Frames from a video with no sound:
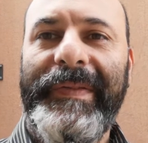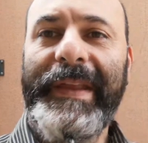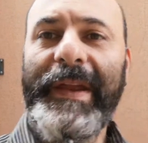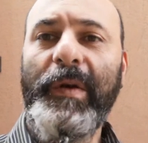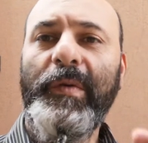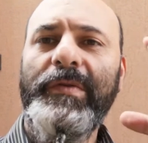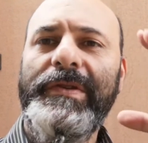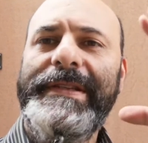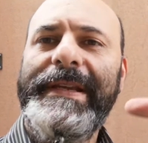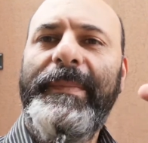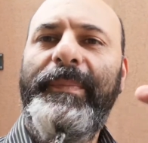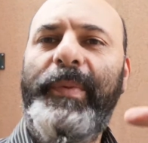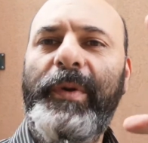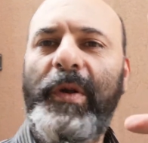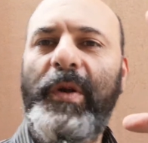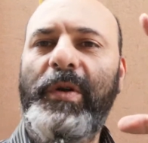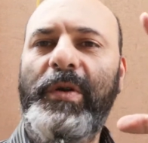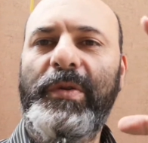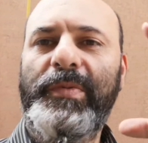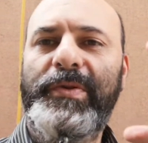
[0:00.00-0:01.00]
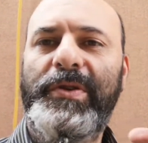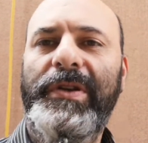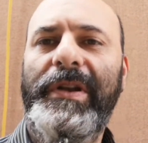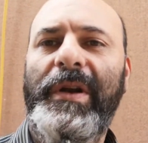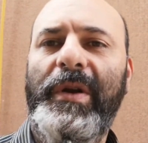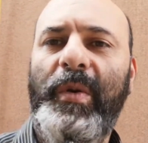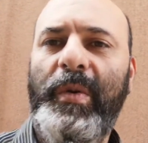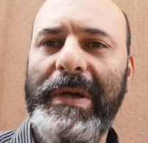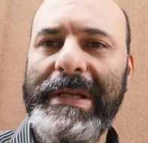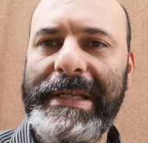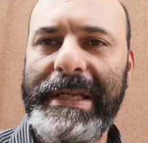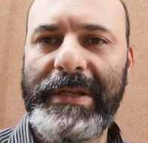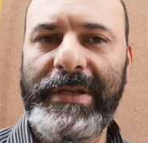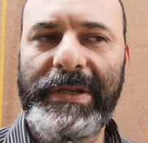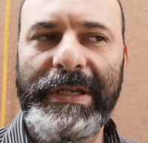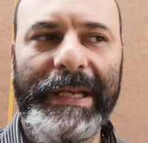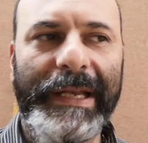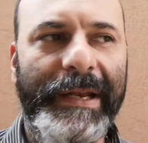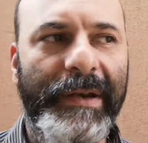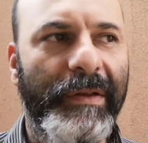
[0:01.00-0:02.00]
Denuncia por corrupción a los jueces
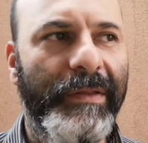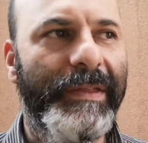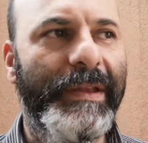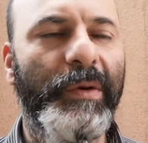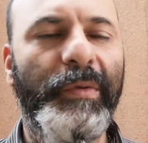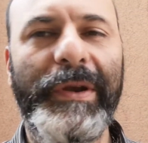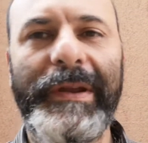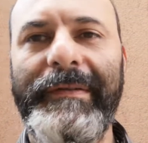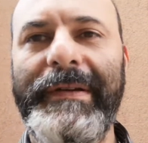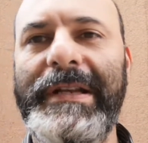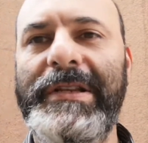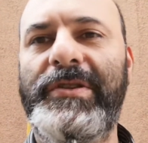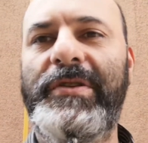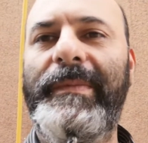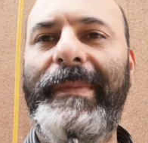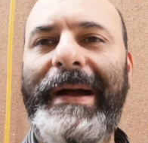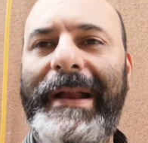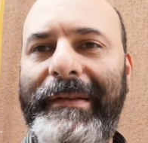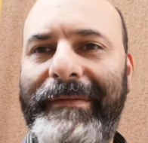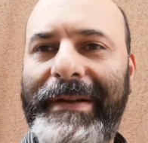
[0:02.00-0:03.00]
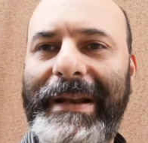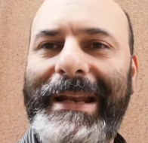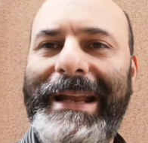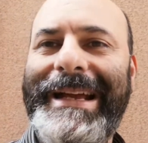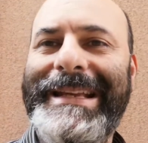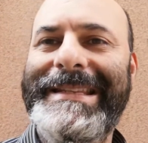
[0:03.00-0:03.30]
chilenos del universo Marvel.